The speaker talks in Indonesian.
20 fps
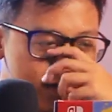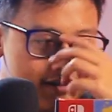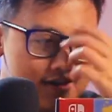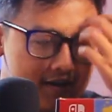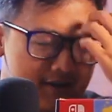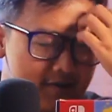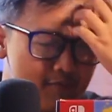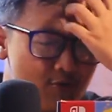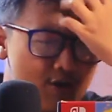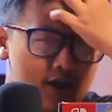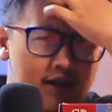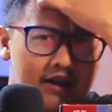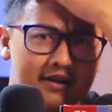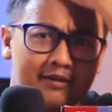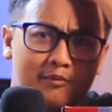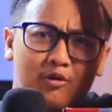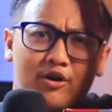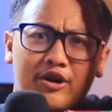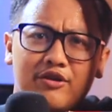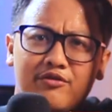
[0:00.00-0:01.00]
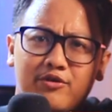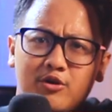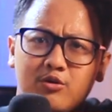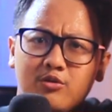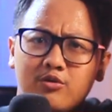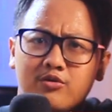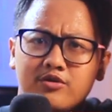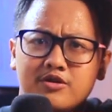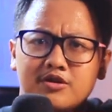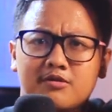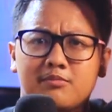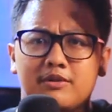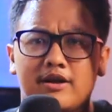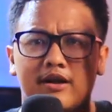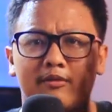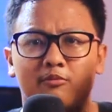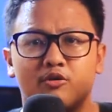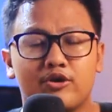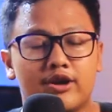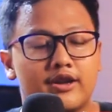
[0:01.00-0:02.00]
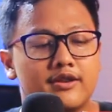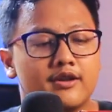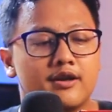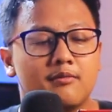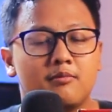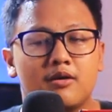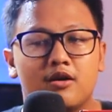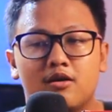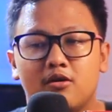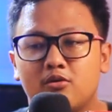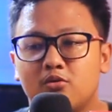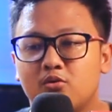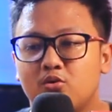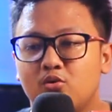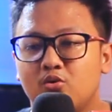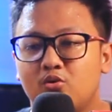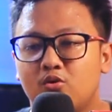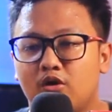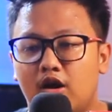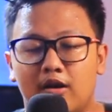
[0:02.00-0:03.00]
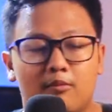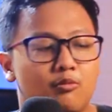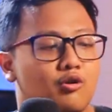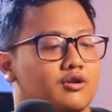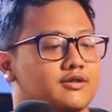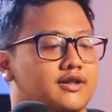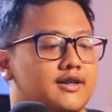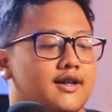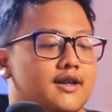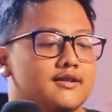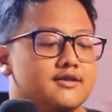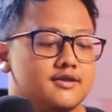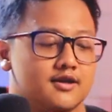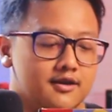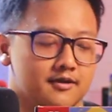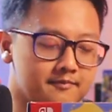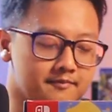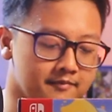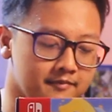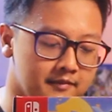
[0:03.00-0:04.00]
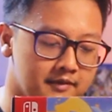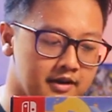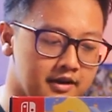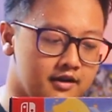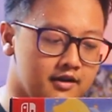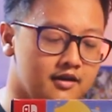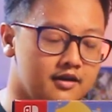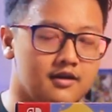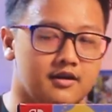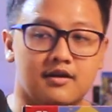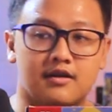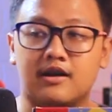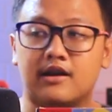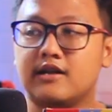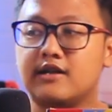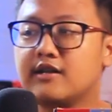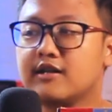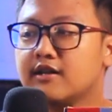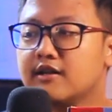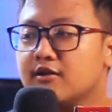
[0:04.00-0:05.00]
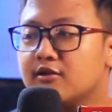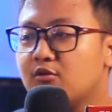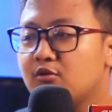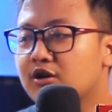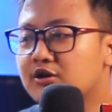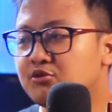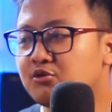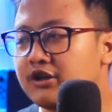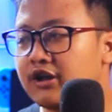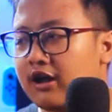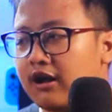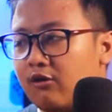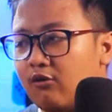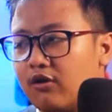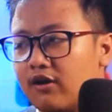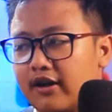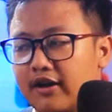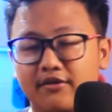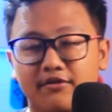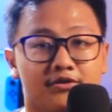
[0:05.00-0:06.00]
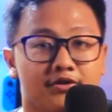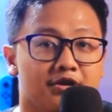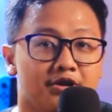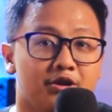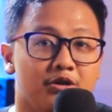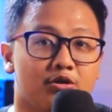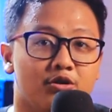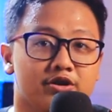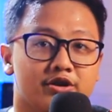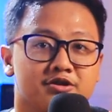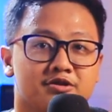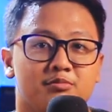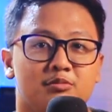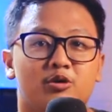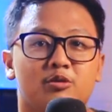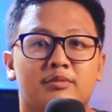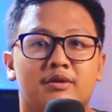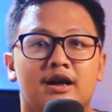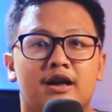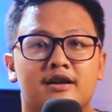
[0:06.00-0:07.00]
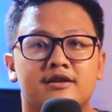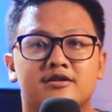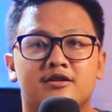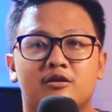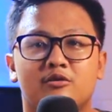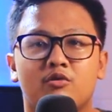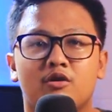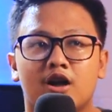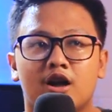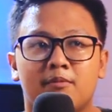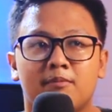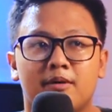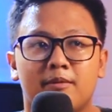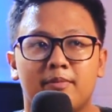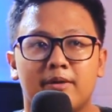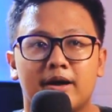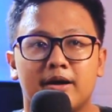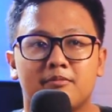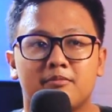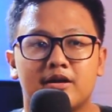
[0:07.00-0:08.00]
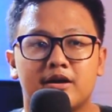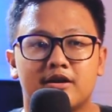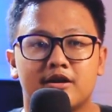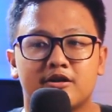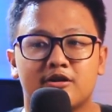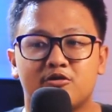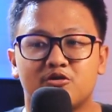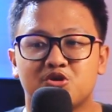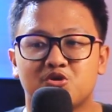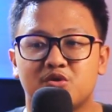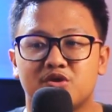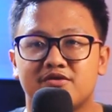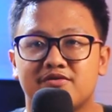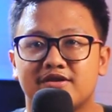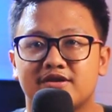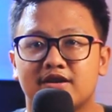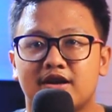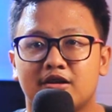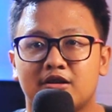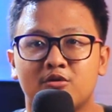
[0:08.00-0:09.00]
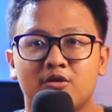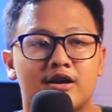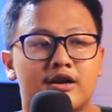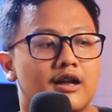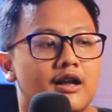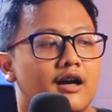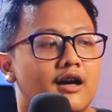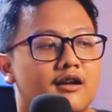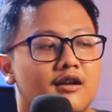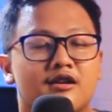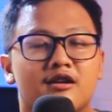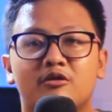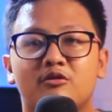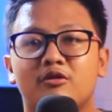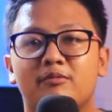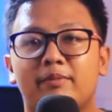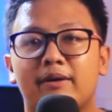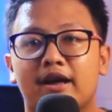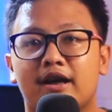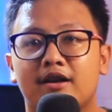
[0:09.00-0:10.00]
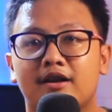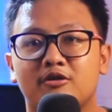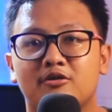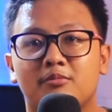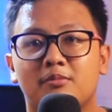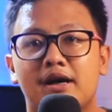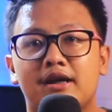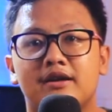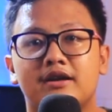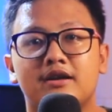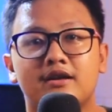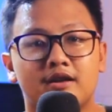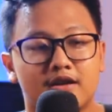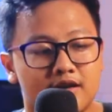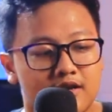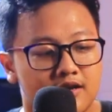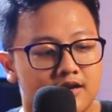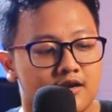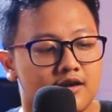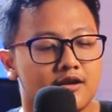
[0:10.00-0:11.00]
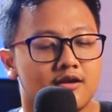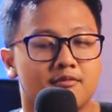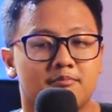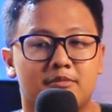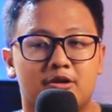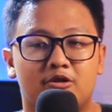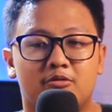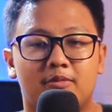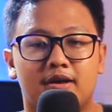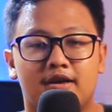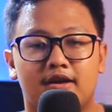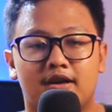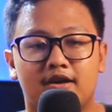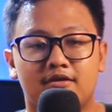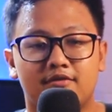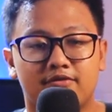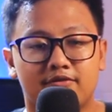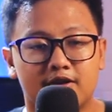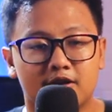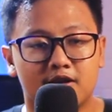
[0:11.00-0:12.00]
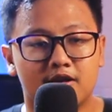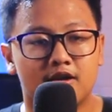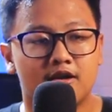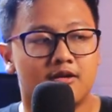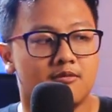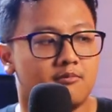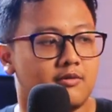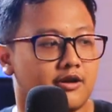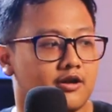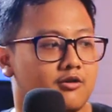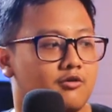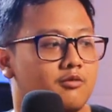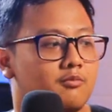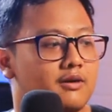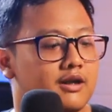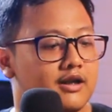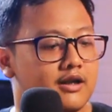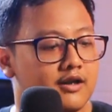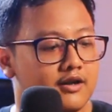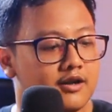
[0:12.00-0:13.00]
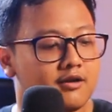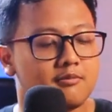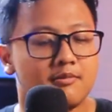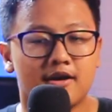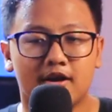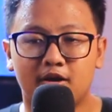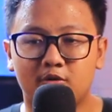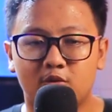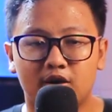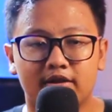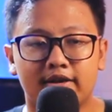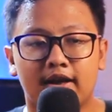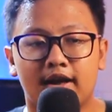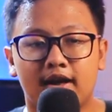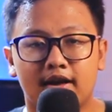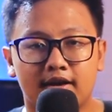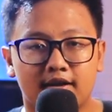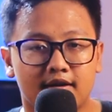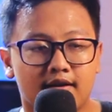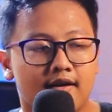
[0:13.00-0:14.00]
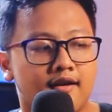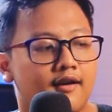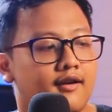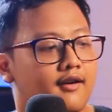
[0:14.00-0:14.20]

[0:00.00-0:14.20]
Ini bukan kita mau review, sebenarnya mau kita mau unboxing aja. Ini gue sudah keluarin videonya sebelumnya. Alasan gue kenapa pengen beli Nintendo Switch V1 adalah karena gue pengen nyobain ini, pengen nyobain Ring Fit. Makanya gue beli ini kemarin uang THR.